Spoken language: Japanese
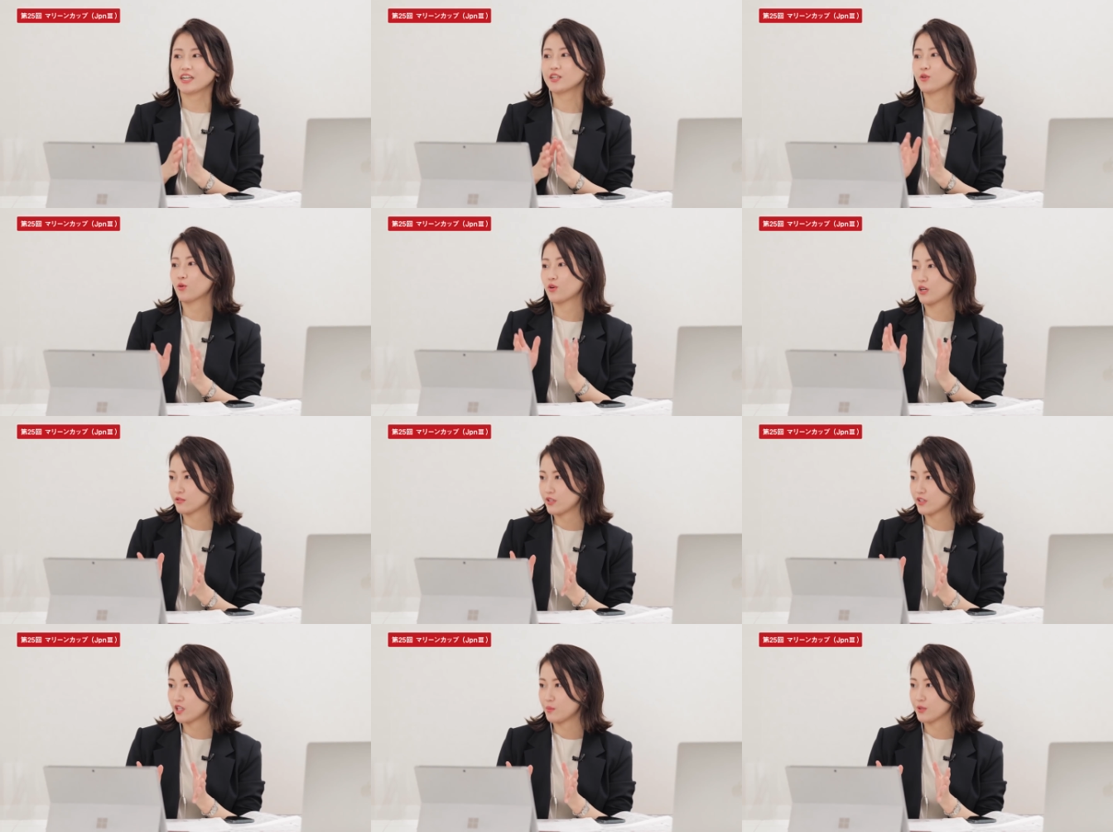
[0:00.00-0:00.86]
しっかりこう楽
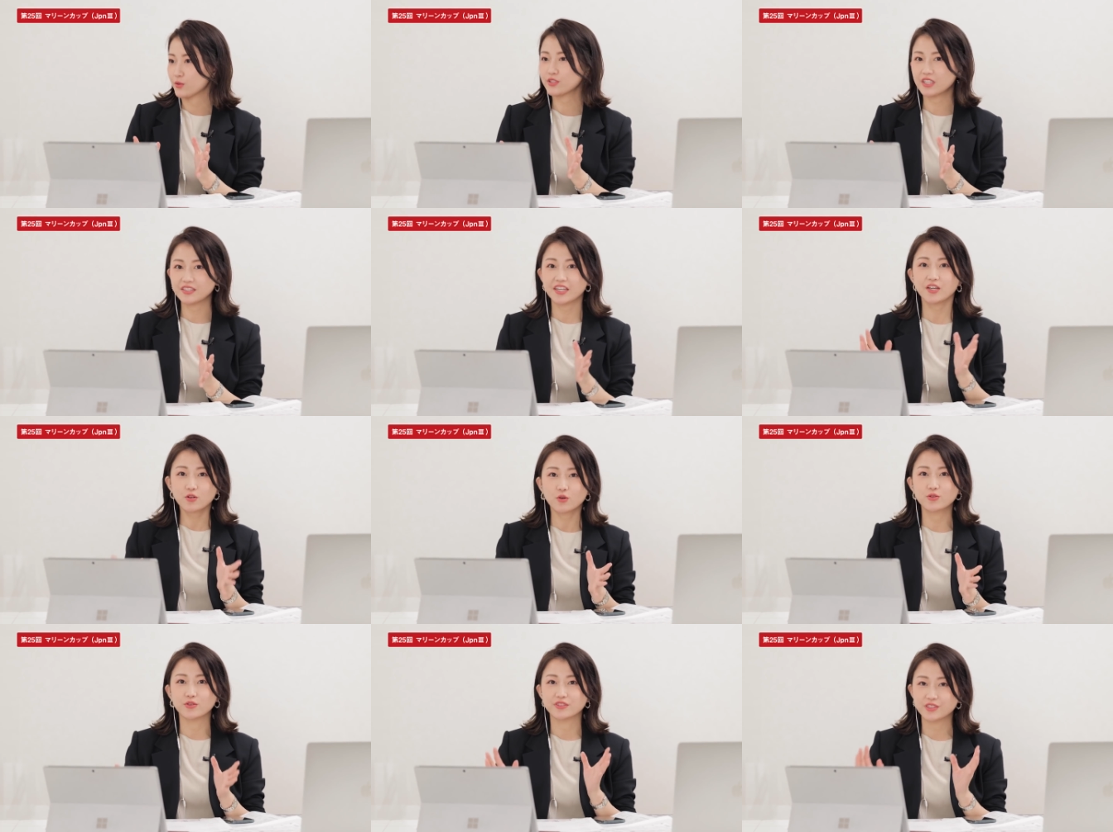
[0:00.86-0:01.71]
天競馬、そして全
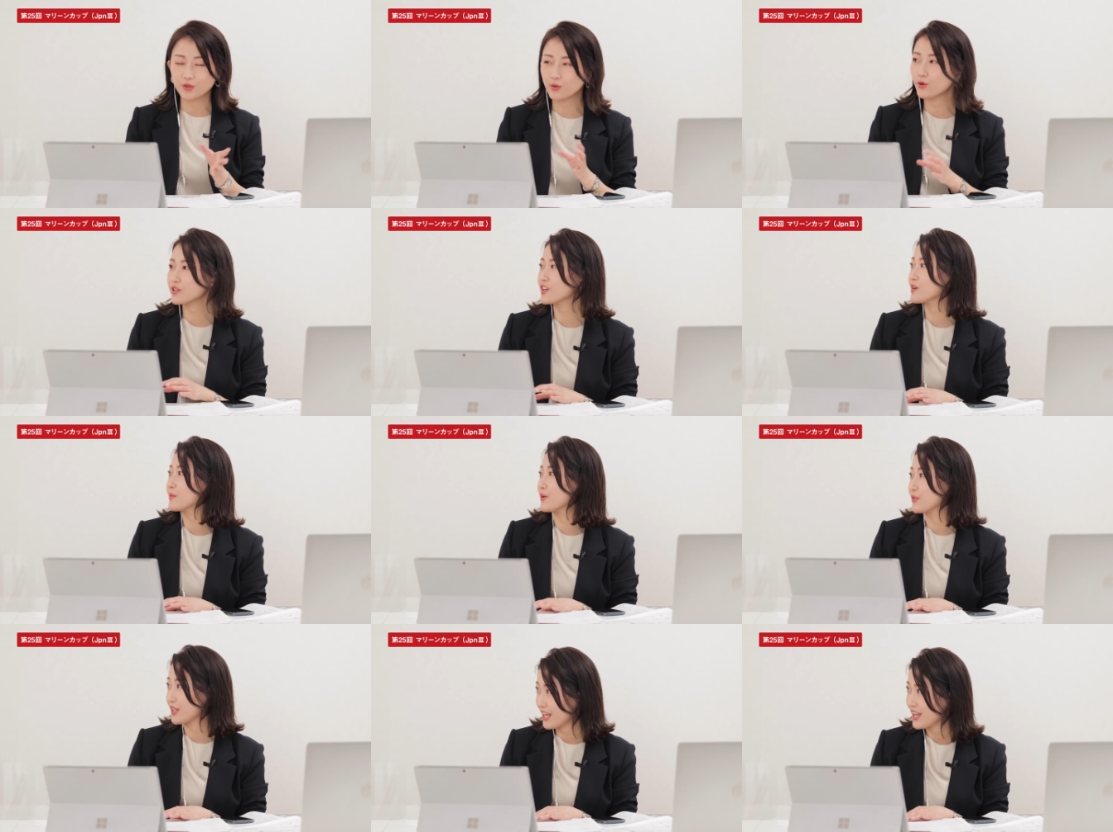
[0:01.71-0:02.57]
国の地方競
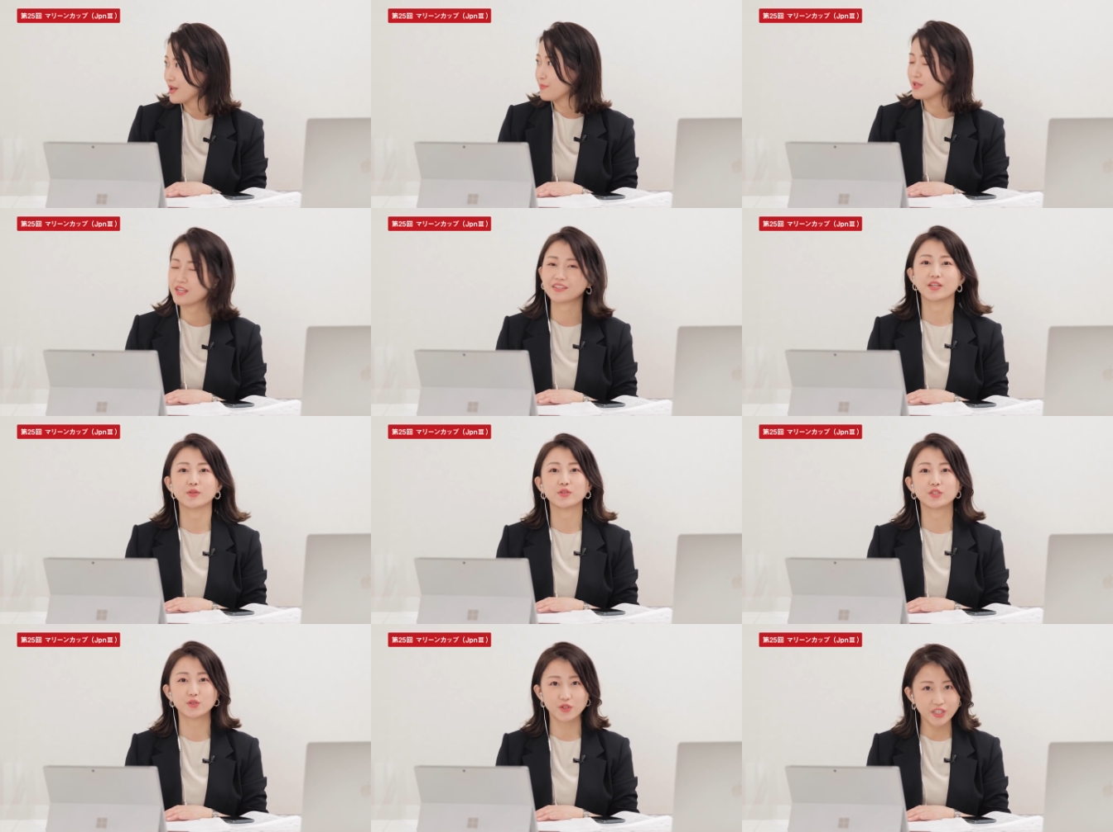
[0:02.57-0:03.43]
馬をね、うん、皆さん
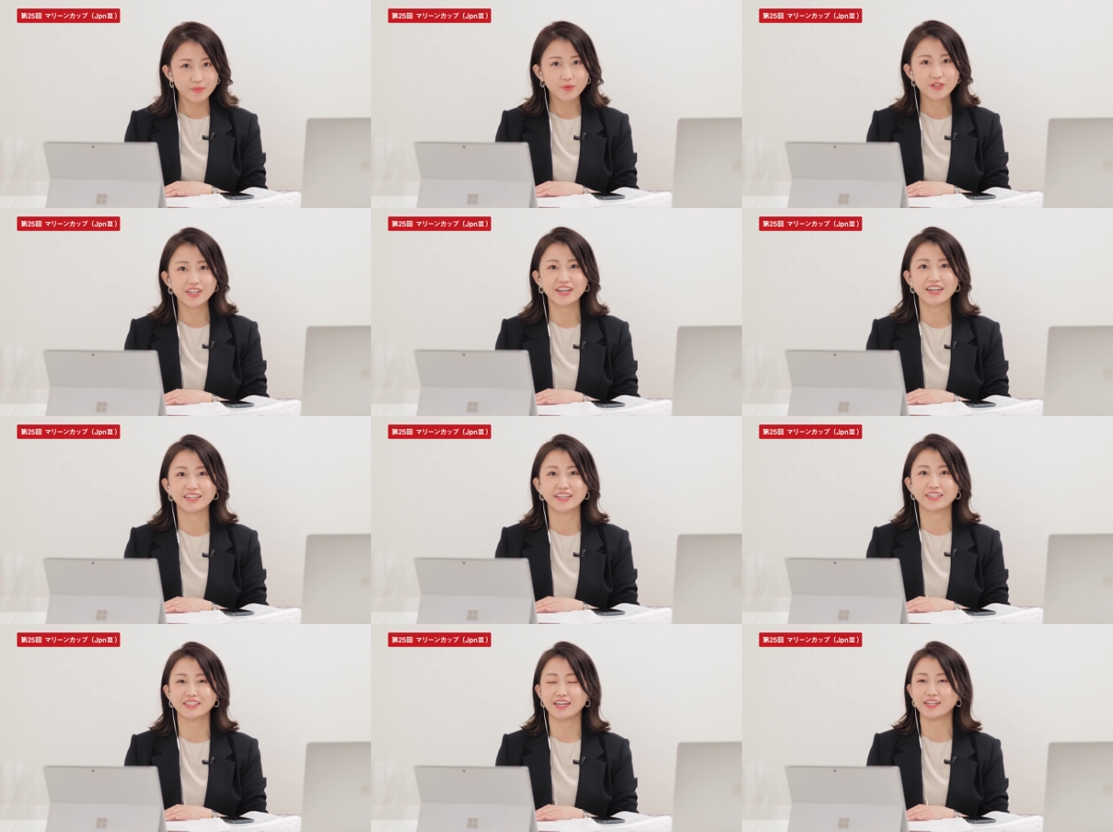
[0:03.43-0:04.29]
と一緒に盛り上げ
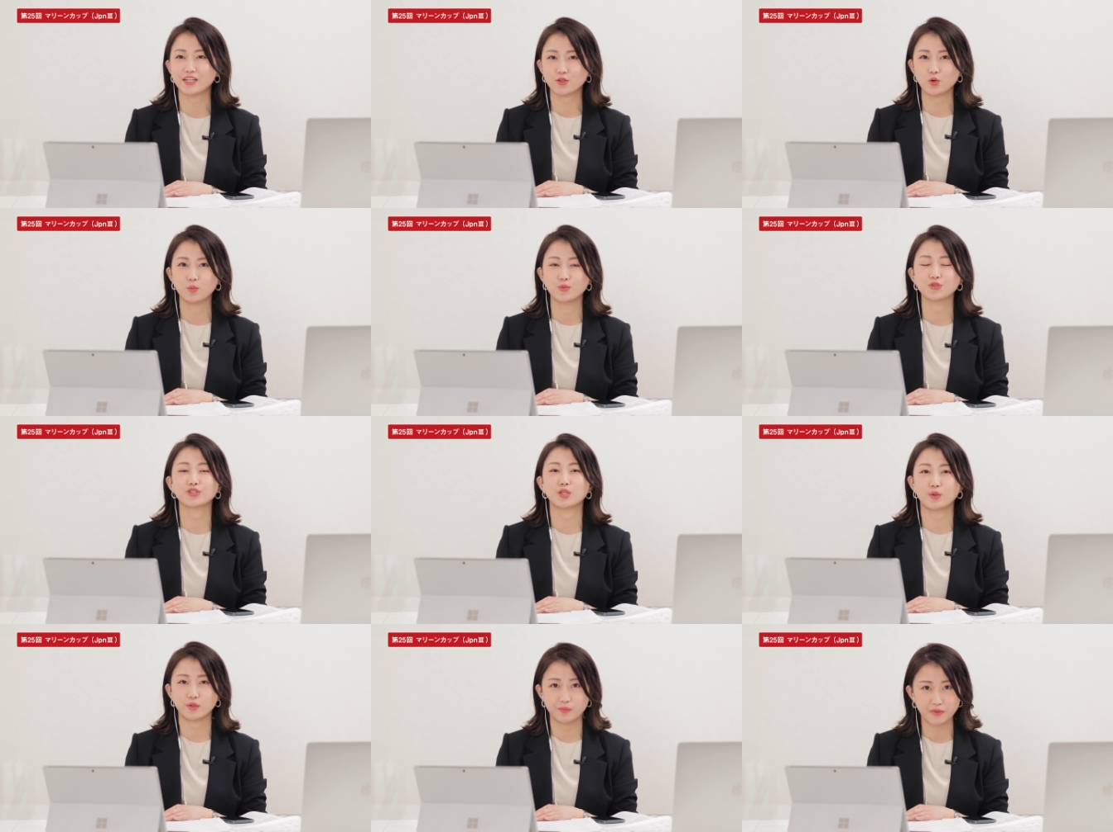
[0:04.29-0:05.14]
ていきたいなと思っ
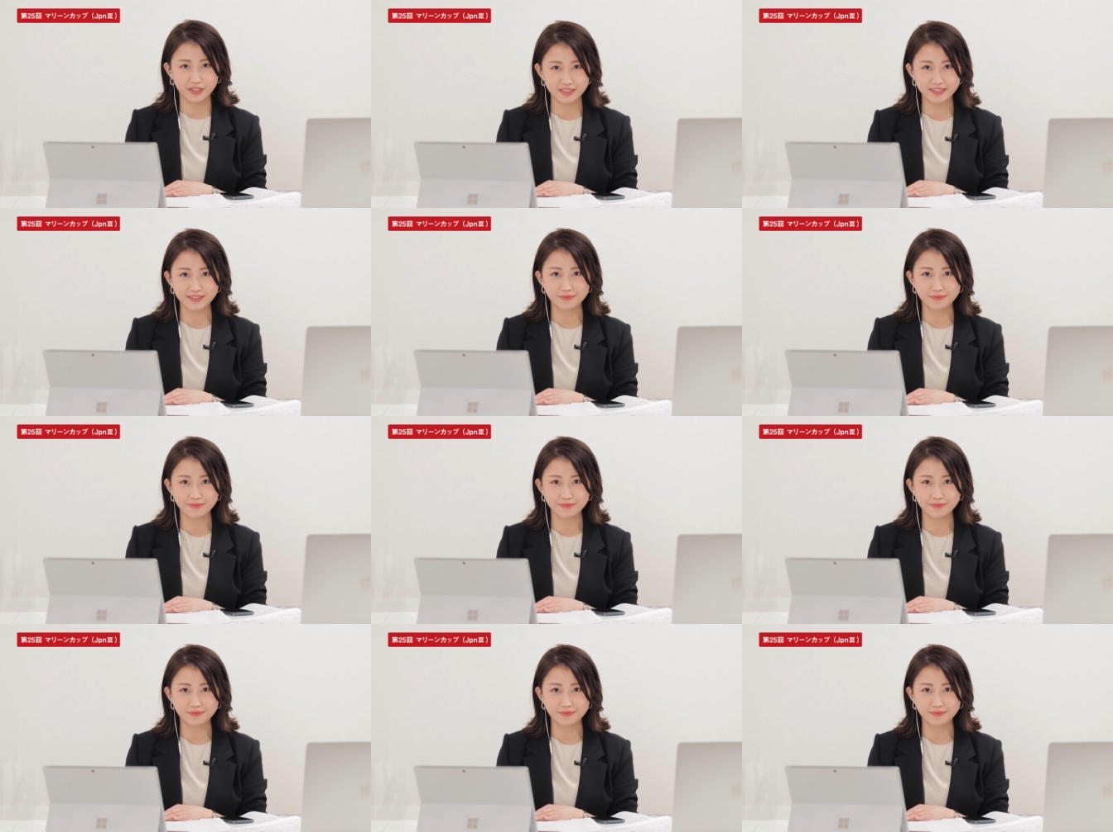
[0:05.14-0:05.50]
ておりま